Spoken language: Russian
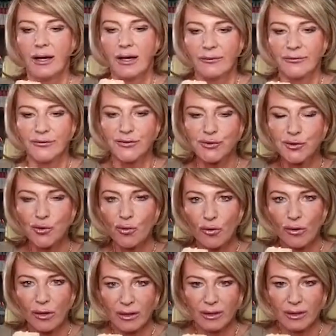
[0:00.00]

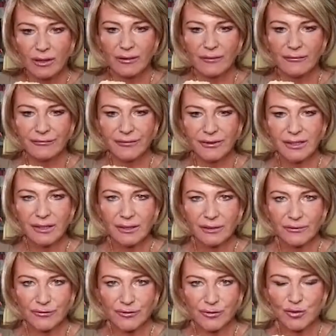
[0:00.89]
Все, вы
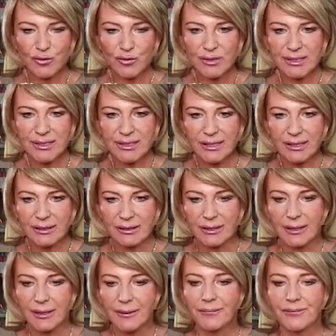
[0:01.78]
все
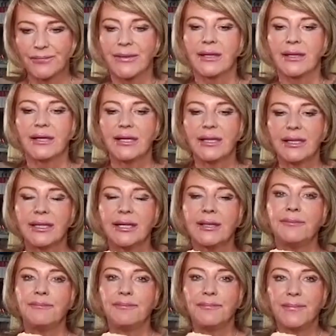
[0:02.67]
сделали.
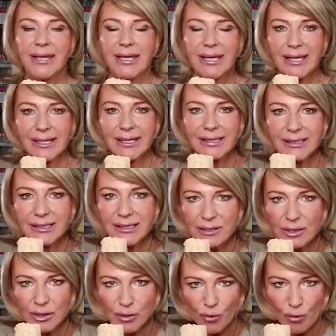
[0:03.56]
И перед
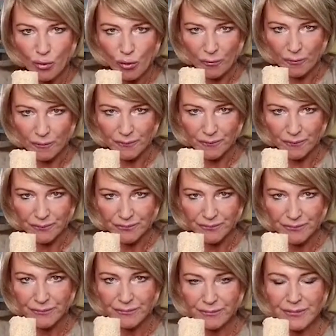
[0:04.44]
сном,
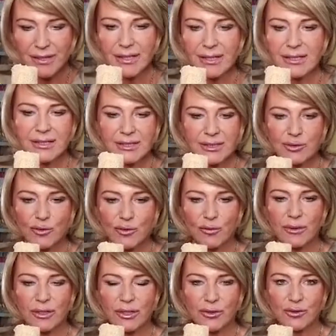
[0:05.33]
перед
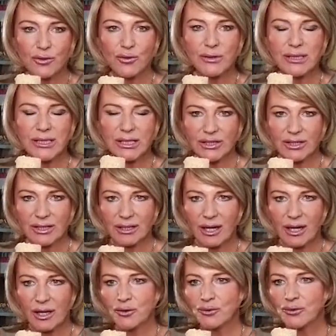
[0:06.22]
сном ее
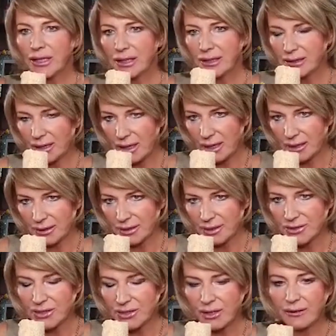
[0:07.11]
зажигают на
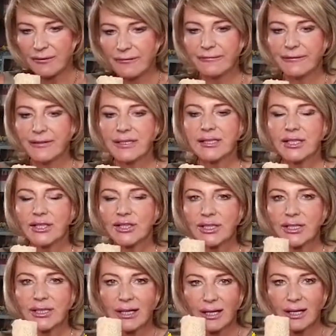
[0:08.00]
ночь. Вы
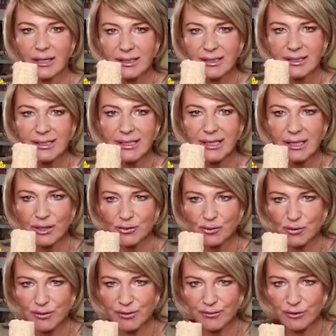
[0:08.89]
зажигаете
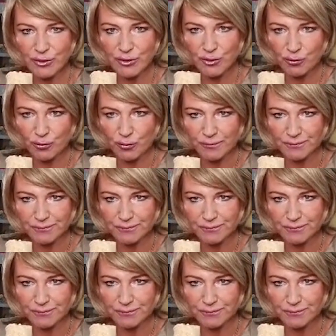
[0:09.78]
эту свечу.